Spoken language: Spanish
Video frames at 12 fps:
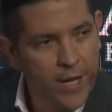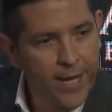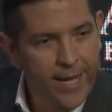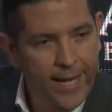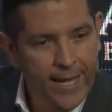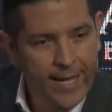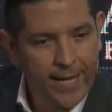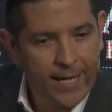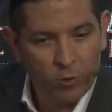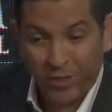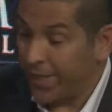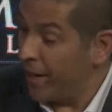eh,
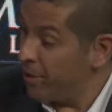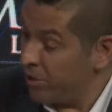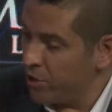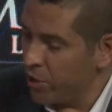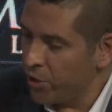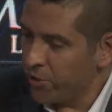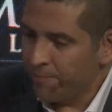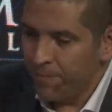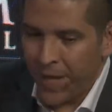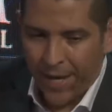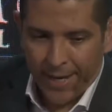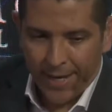nuestra visión
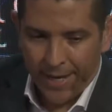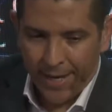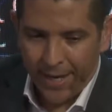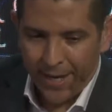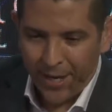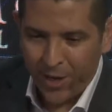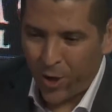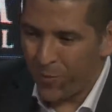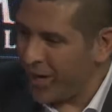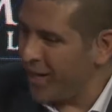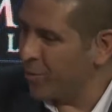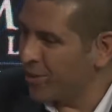y hoy
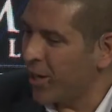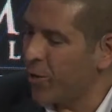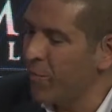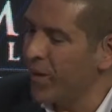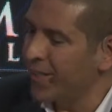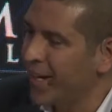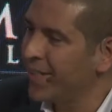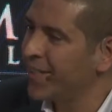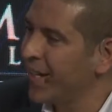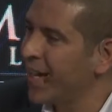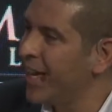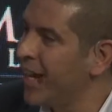venimos a conversar
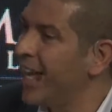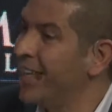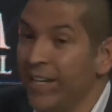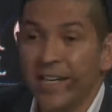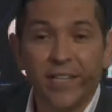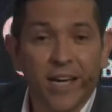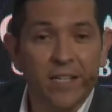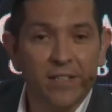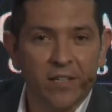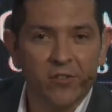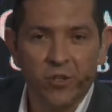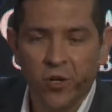acerca de la
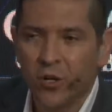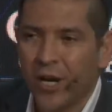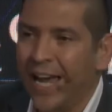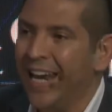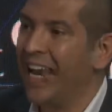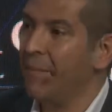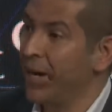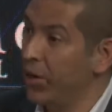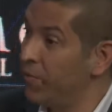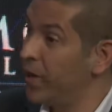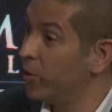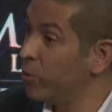digitalización en la
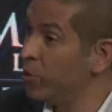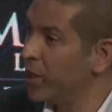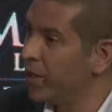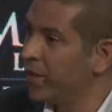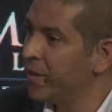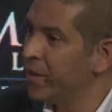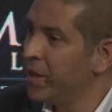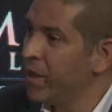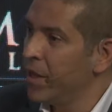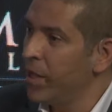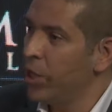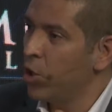manufactura
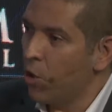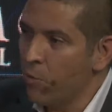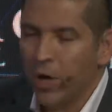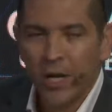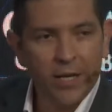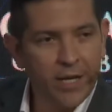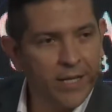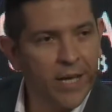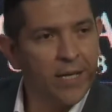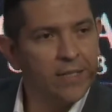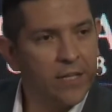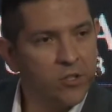y cómo la
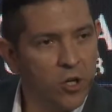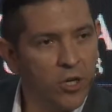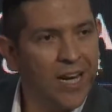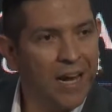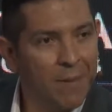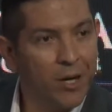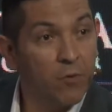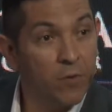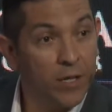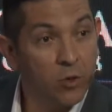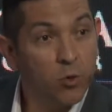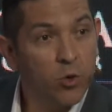digitalización en la
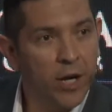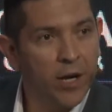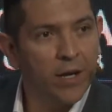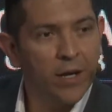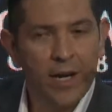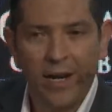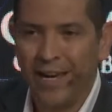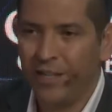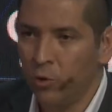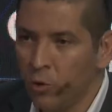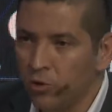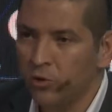manufactura, en la
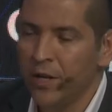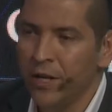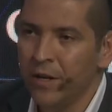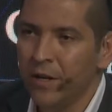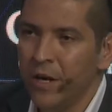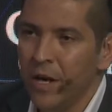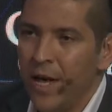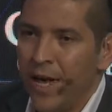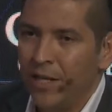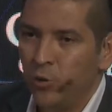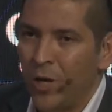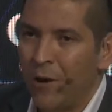industria,
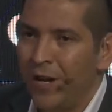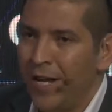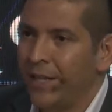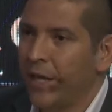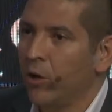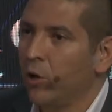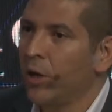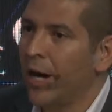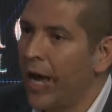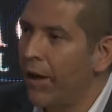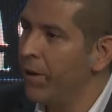es un habilitador clave